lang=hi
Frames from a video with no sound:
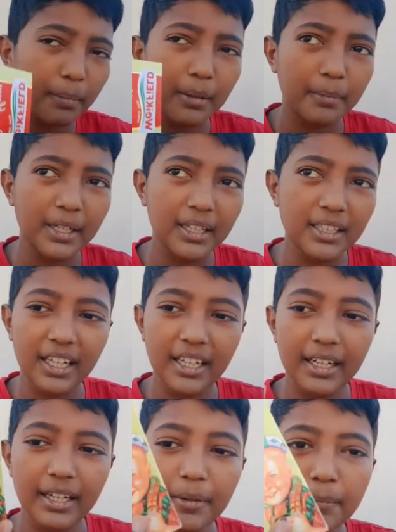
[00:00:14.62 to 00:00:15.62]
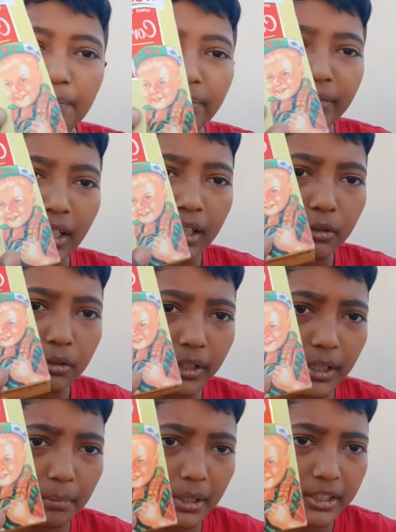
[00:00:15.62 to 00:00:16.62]
पर मिल जाएगा तो
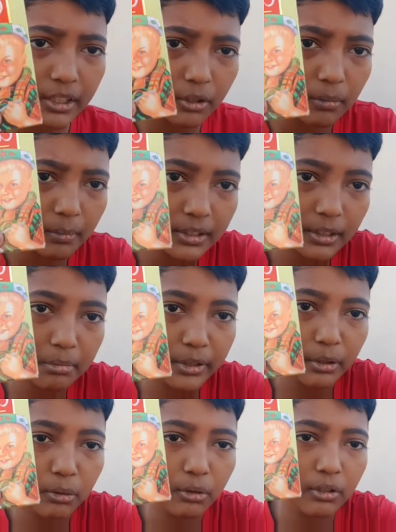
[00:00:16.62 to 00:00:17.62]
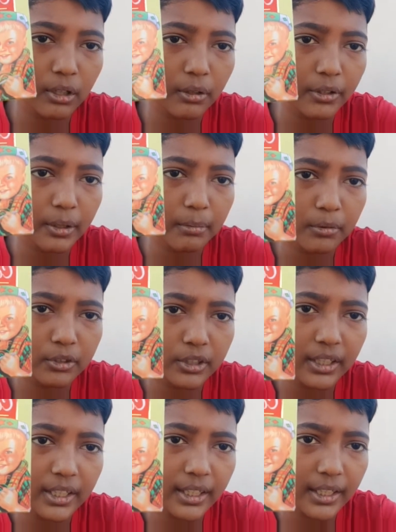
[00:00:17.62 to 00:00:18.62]
ये बच्चे को मैं जब से घूर रहा हूँ ये
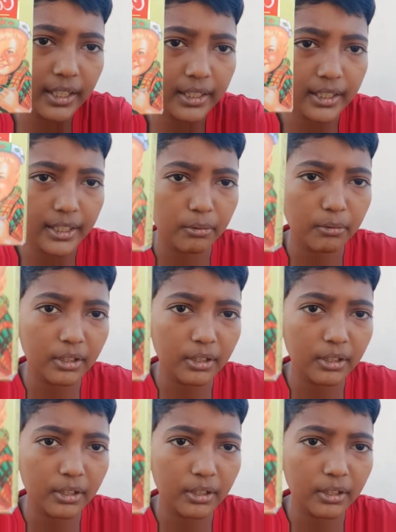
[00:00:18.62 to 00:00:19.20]
मुझे ही ये क्यों